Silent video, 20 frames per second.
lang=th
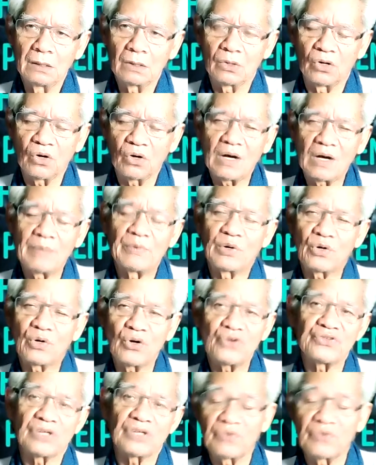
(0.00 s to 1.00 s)
ขอความอนุเค
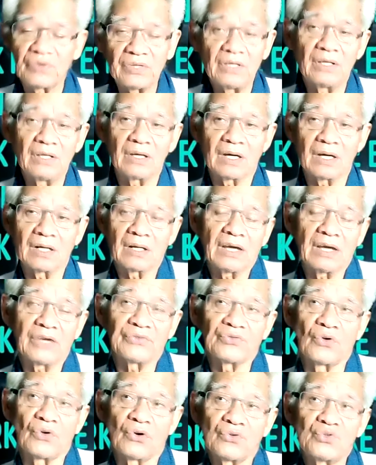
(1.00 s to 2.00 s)
ราะห์จากหน้าที่กันแค่
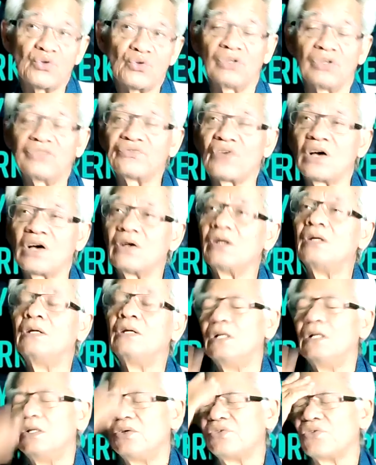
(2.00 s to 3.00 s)
สองจุดหรือสอง
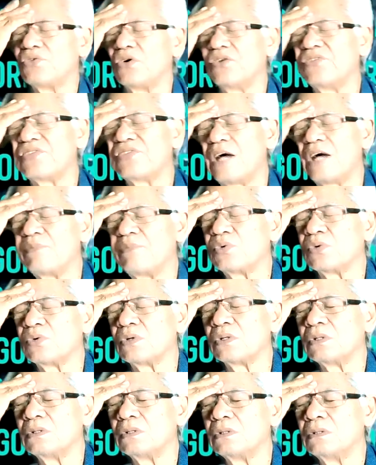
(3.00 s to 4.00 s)
สองหรือสามจุด
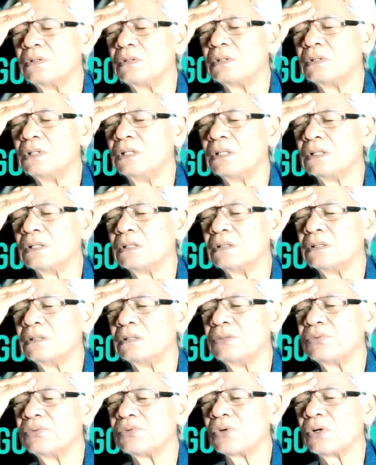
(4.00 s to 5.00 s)
หนึ่ง
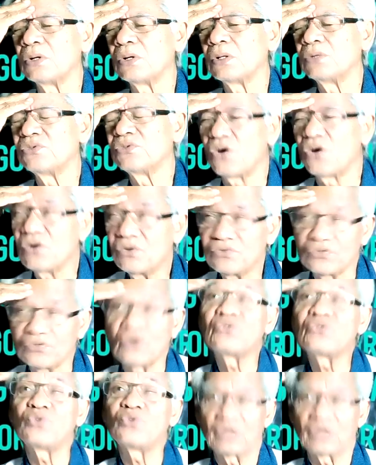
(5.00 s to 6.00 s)
สองสองสอ
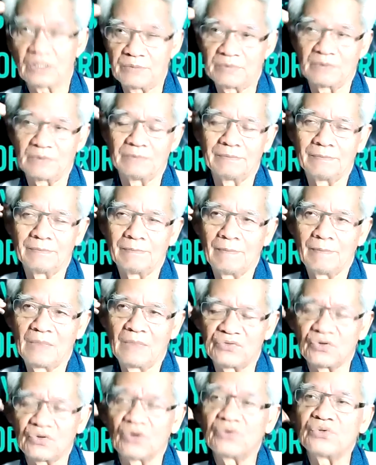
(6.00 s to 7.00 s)
งจุดครับ
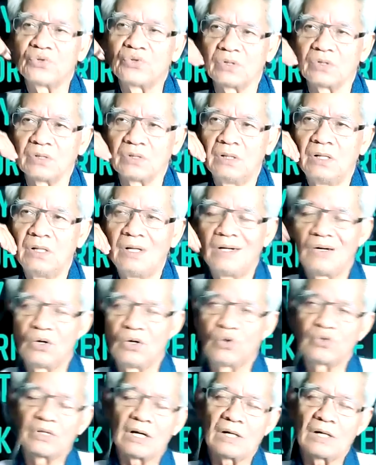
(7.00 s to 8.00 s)
สองจุด ล
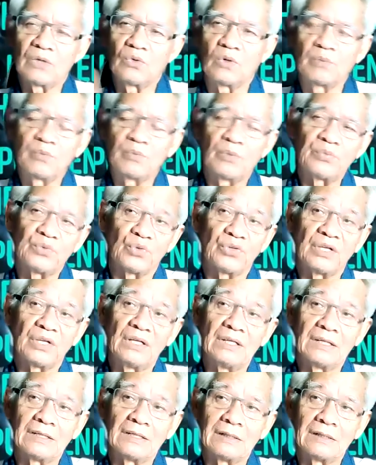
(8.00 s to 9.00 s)
งทางด่วนปุ๊บจุดที่
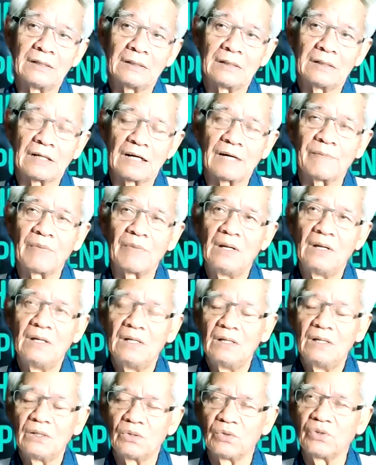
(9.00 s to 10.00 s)
หนึ่งนะครับ
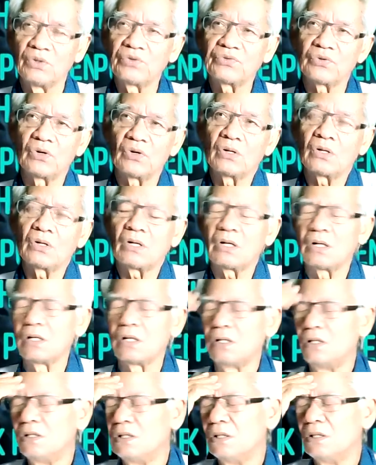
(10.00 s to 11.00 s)
จุดที่สองก็
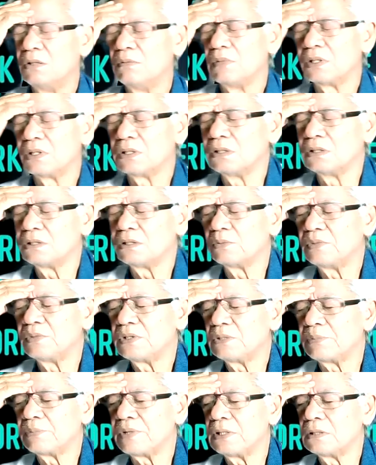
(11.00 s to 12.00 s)
มาถึงจุดมั
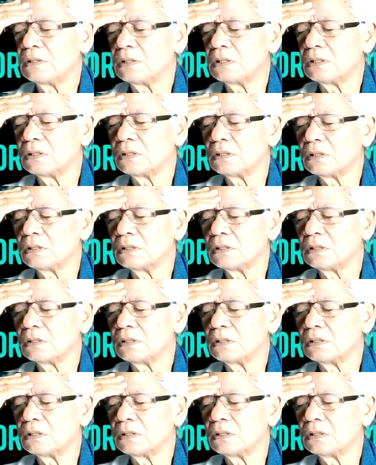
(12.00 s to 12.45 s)
นจะเป็นเอ